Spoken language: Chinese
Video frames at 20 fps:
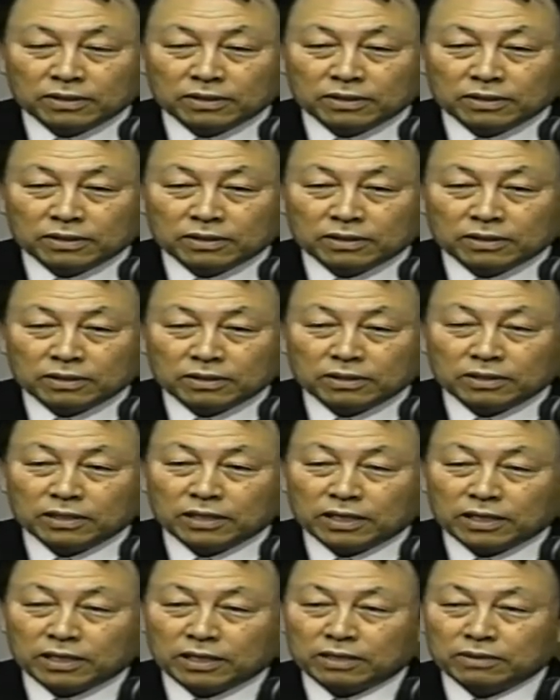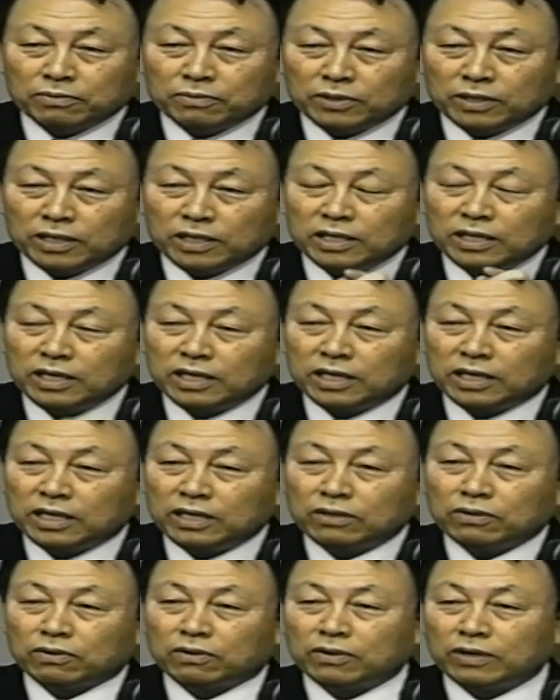正在这时间，基督是和
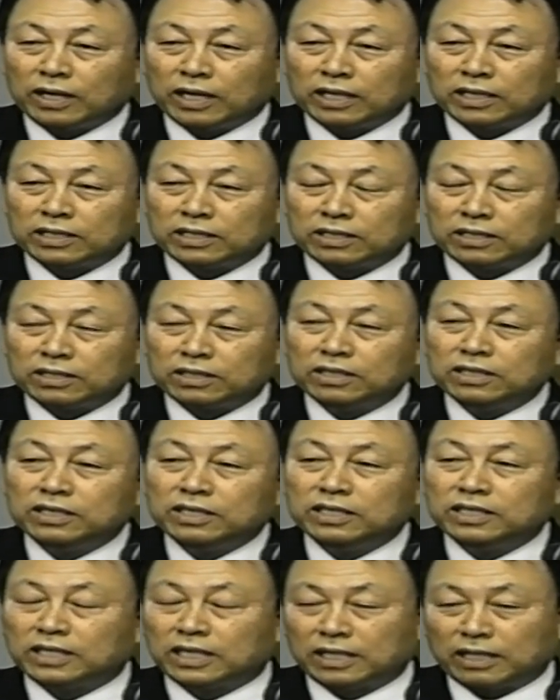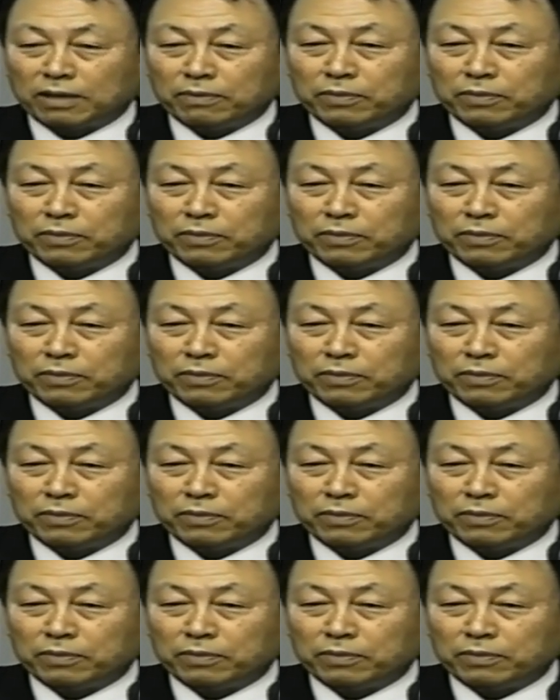我们同在的。